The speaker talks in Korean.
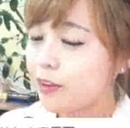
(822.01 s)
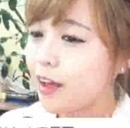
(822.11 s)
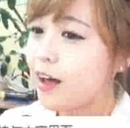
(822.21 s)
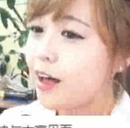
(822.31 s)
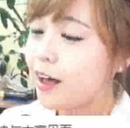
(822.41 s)

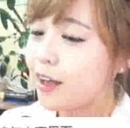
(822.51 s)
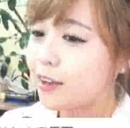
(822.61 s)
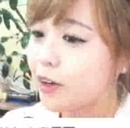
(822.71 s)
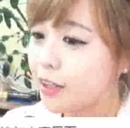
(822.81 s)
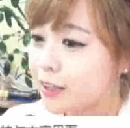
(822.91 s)

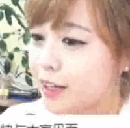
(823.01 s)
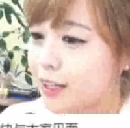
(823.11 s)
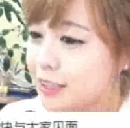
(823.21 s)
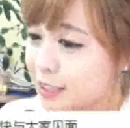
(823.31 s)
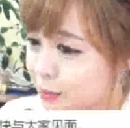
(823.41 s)
나
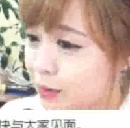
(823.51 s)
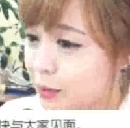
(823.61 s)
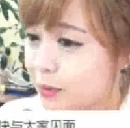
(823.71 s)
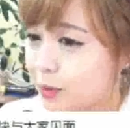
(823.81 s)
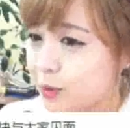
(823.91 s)
너희들이랑 진짜
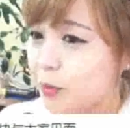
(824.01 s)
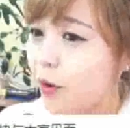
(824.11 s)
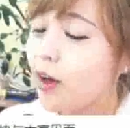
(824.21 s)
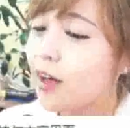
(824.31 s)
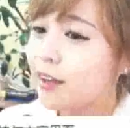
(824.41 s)
빨리 만나고 싶어.